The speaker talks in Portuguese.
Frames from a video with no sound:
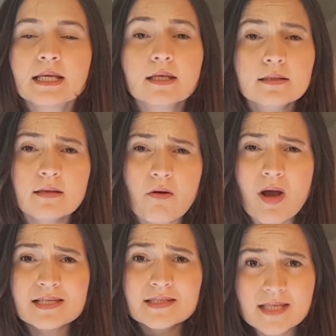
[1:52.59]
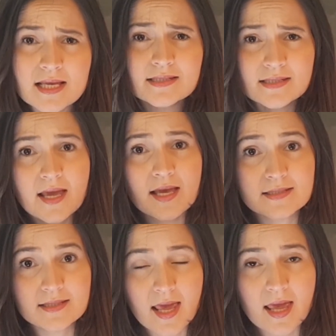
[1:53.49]
Então, a
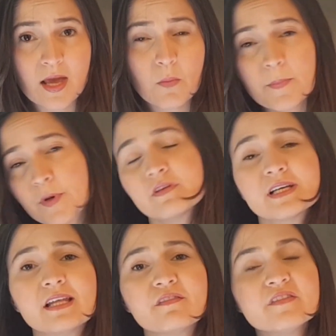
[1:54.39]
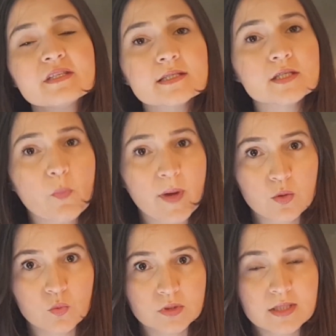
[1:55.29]
CCSE é uma prova que tem 25
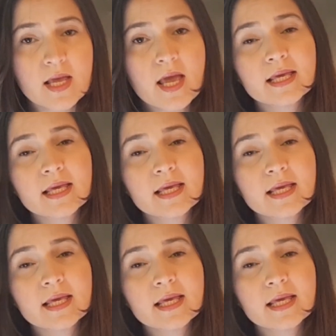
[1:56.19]
perguntas,